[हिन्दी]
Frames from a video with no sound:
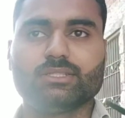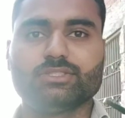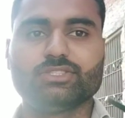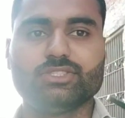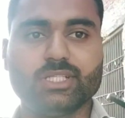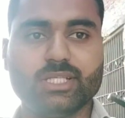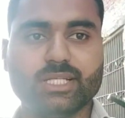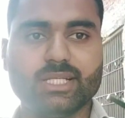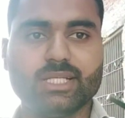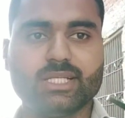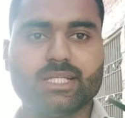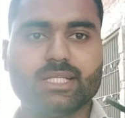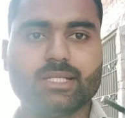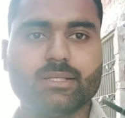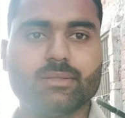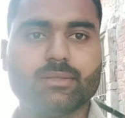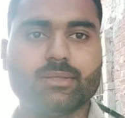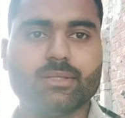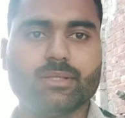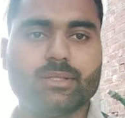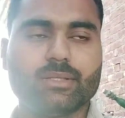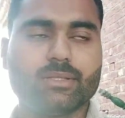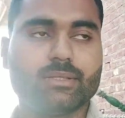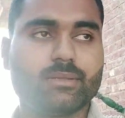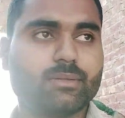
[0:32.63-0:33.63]
जनरेटर
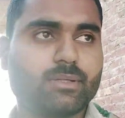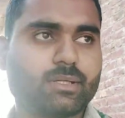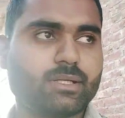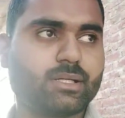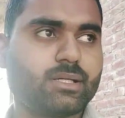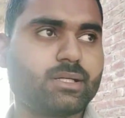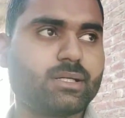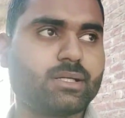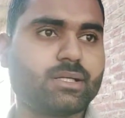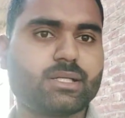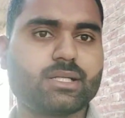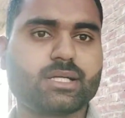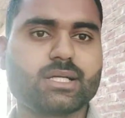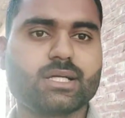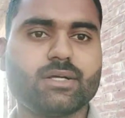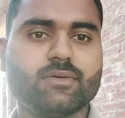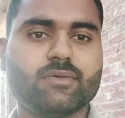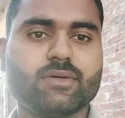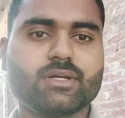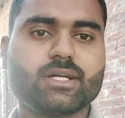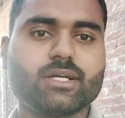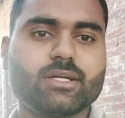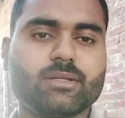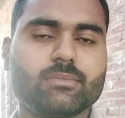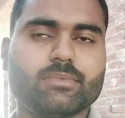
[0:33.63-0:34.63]
रखा हुआ
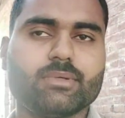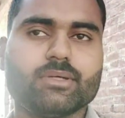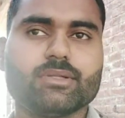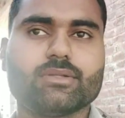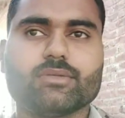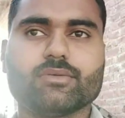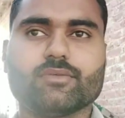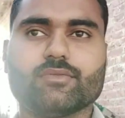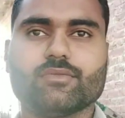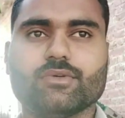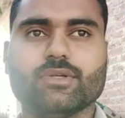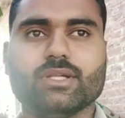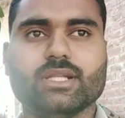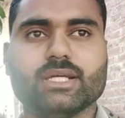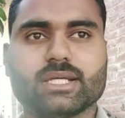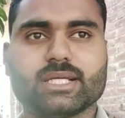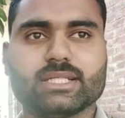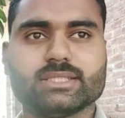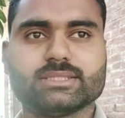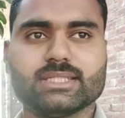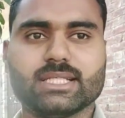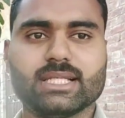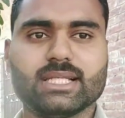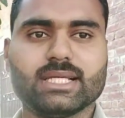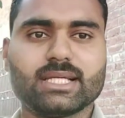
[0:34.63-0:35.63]
घर पे तो वो लेके
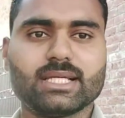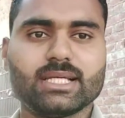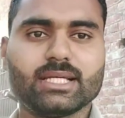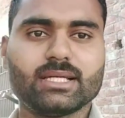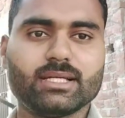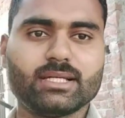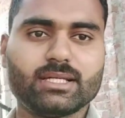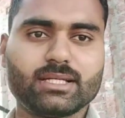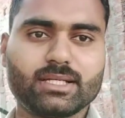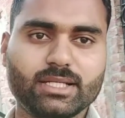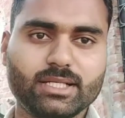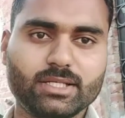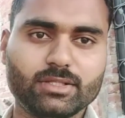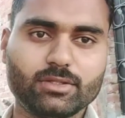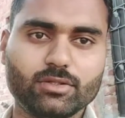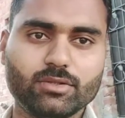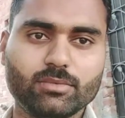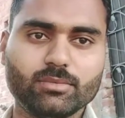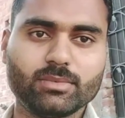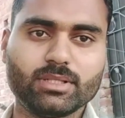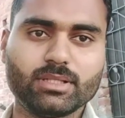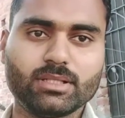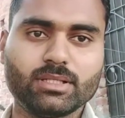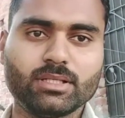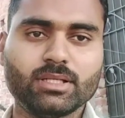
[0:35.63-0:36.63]
चलेंगे खेतों
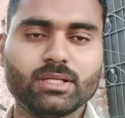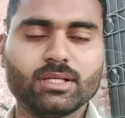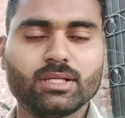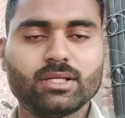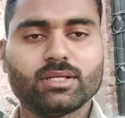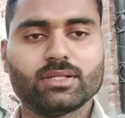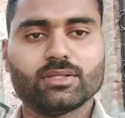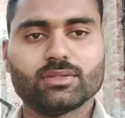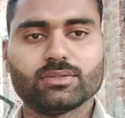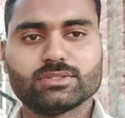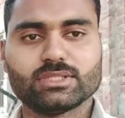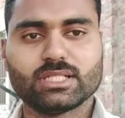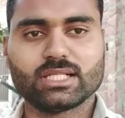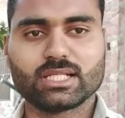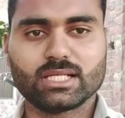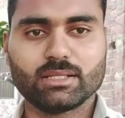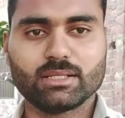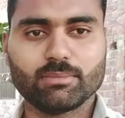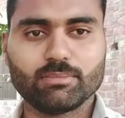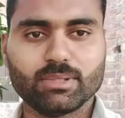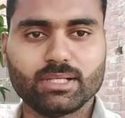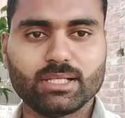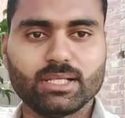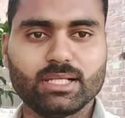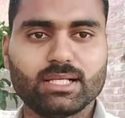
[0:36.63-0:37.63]
में तो चल के
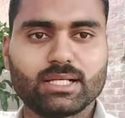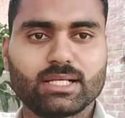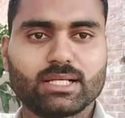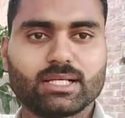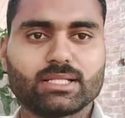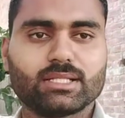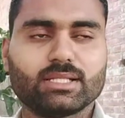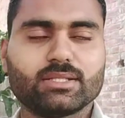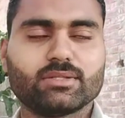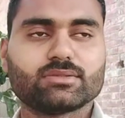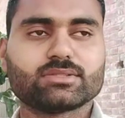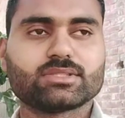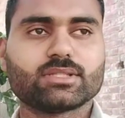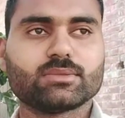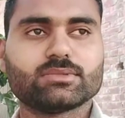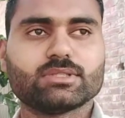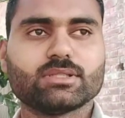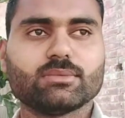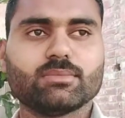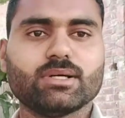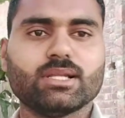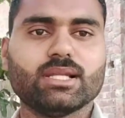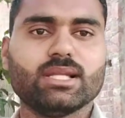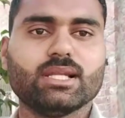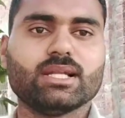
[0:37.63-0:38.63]
पानी लगाते हैं तो सबसे
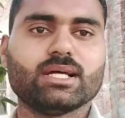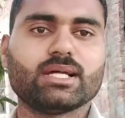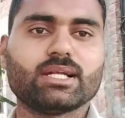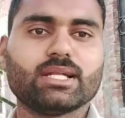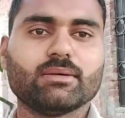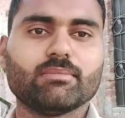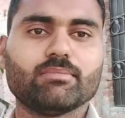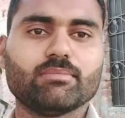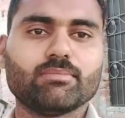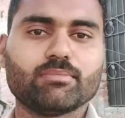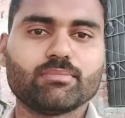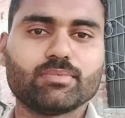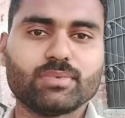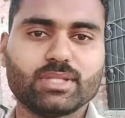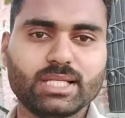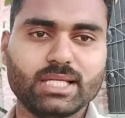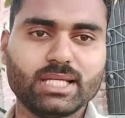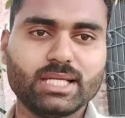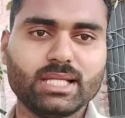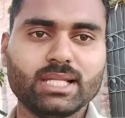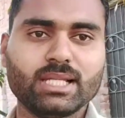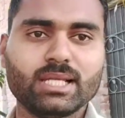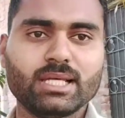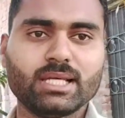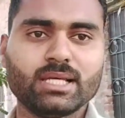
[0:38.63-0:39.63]
पहले लाना है तेल
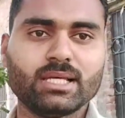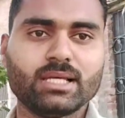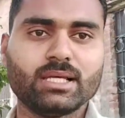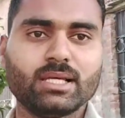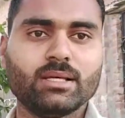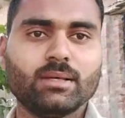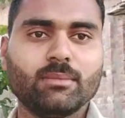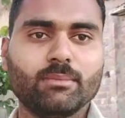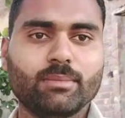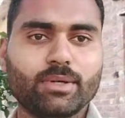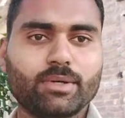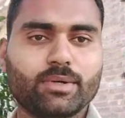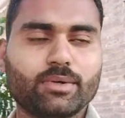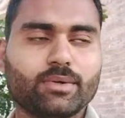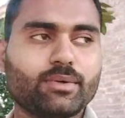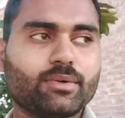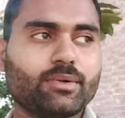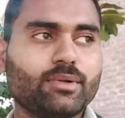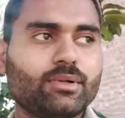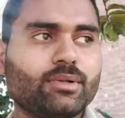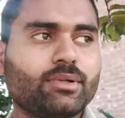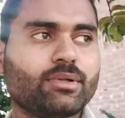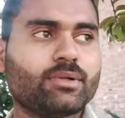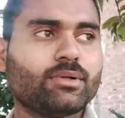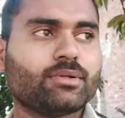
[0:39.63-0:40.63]
पेट्रोल
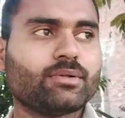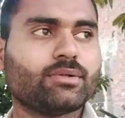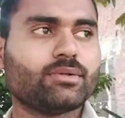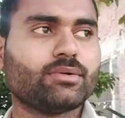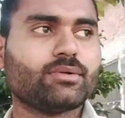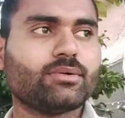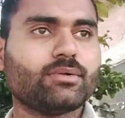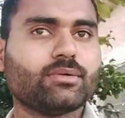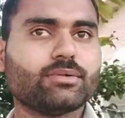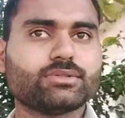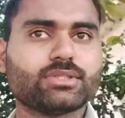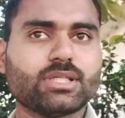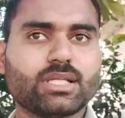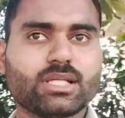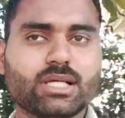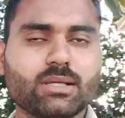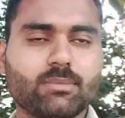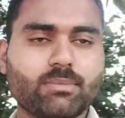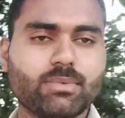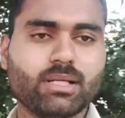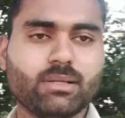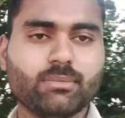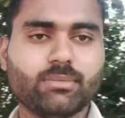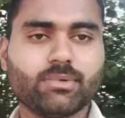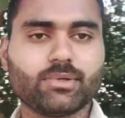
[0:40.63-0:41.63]
तो चल के
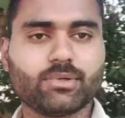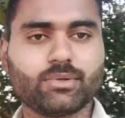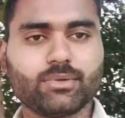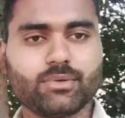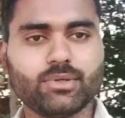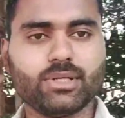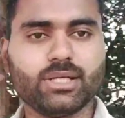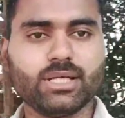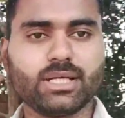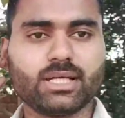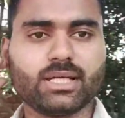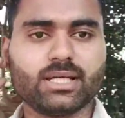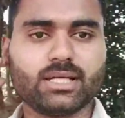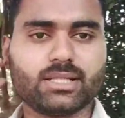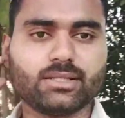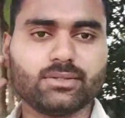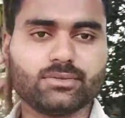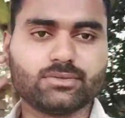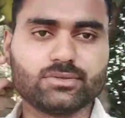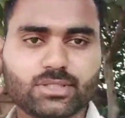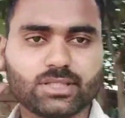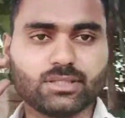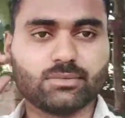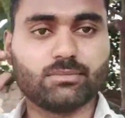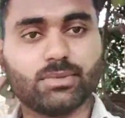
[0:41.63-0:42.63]
पहले पेट्रोल लेके आते हैं
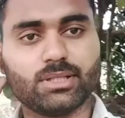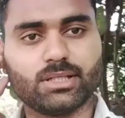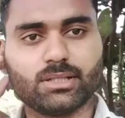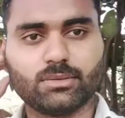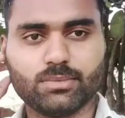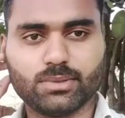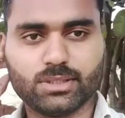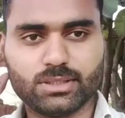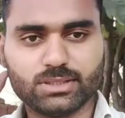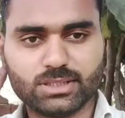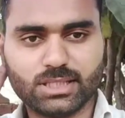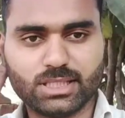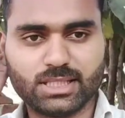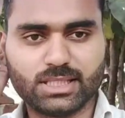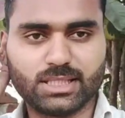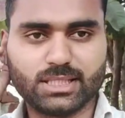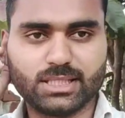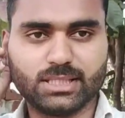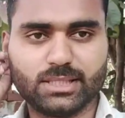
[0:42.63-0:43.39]
उसके बाद फिर चलते